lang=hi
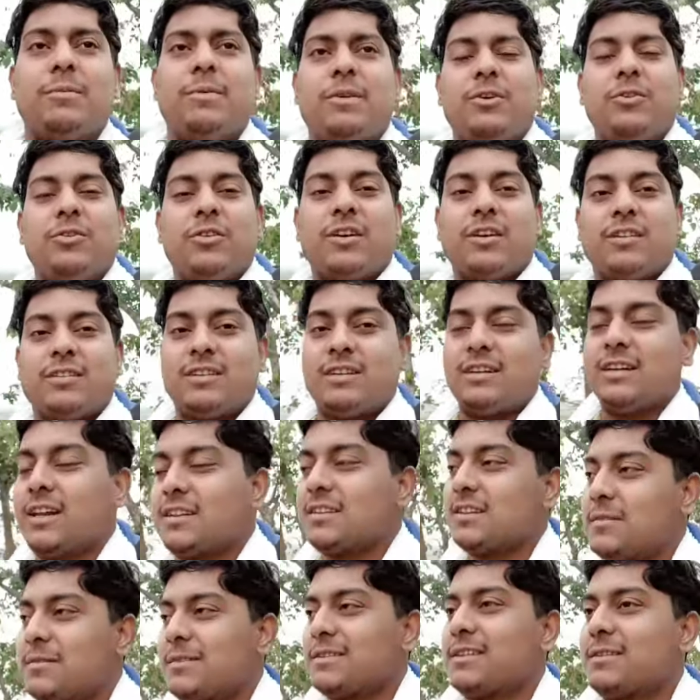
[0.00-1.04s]
वीडियो का सीन
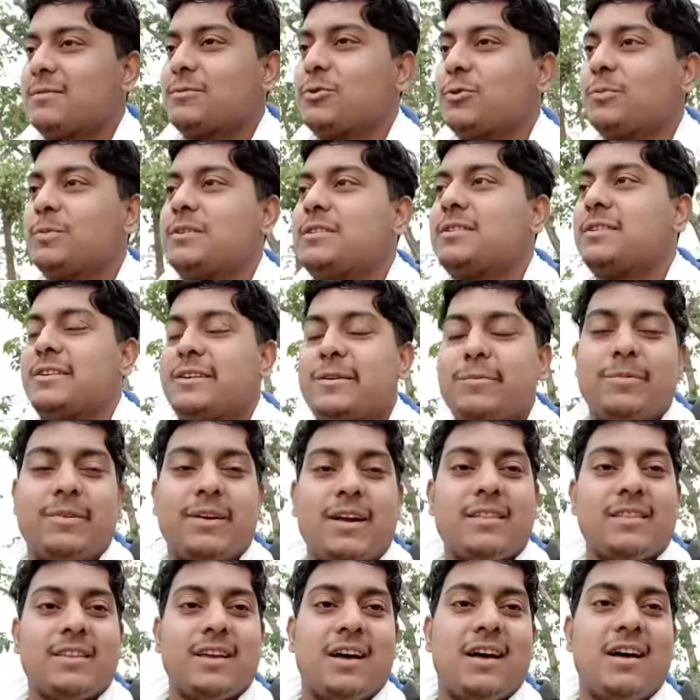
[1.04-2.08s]
आता है मतलब जो भी स्क्रिप्ट
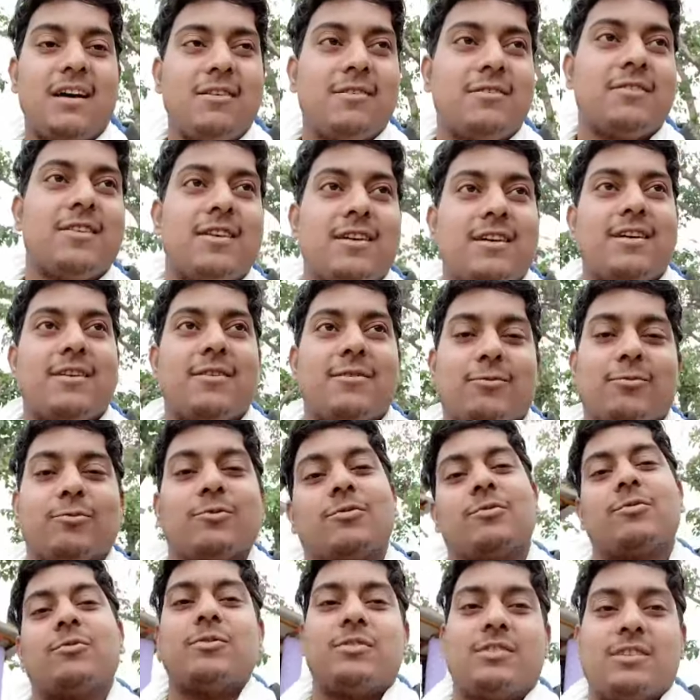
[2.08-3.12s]
रहता है
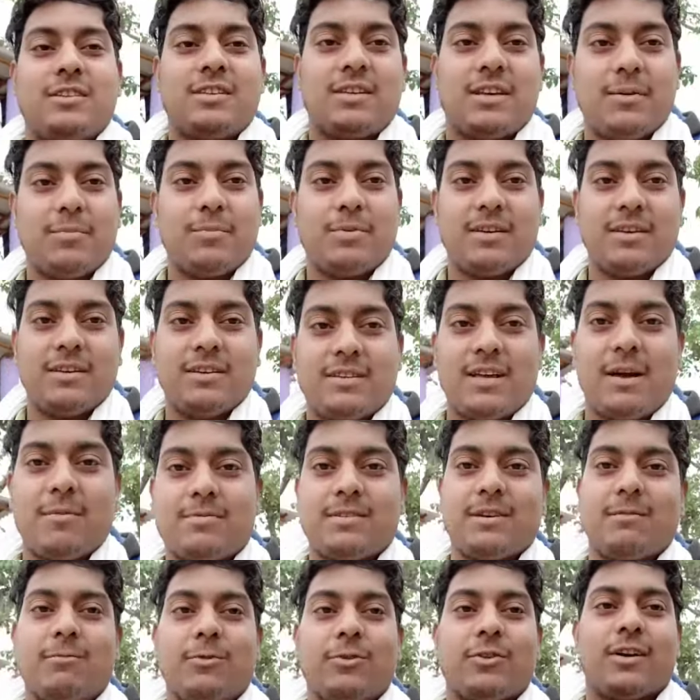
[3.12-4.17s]
उस स्क्रिप्ट के हिसाब से
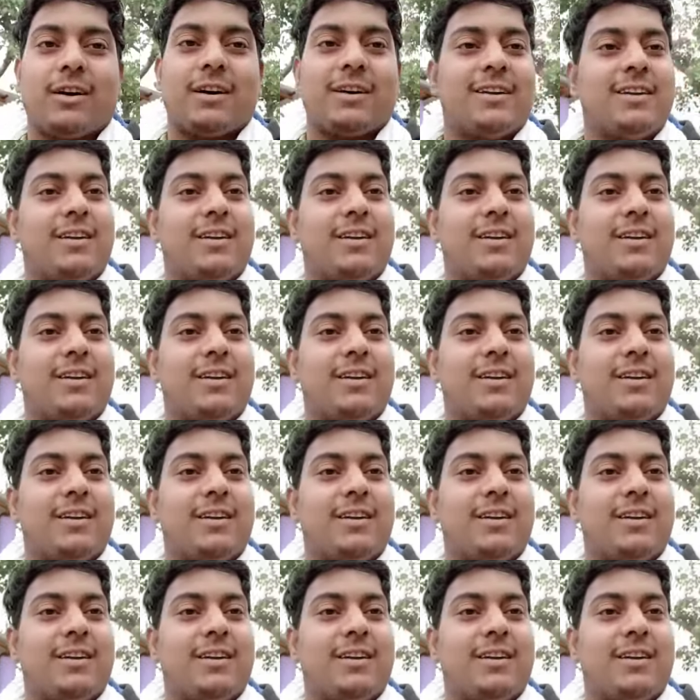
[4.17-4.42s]
हम लोग घर